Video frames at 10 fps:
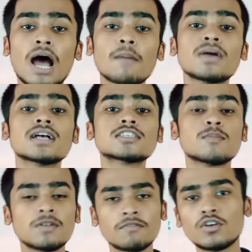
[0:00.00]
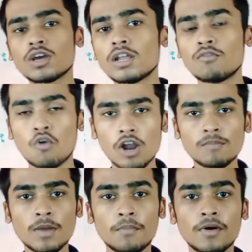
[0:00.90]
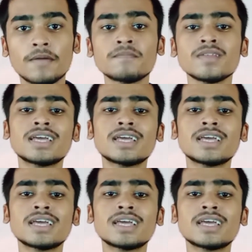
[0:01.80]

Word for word: आप यहाँ से अपने वीडियो के लिए वॉलपेपर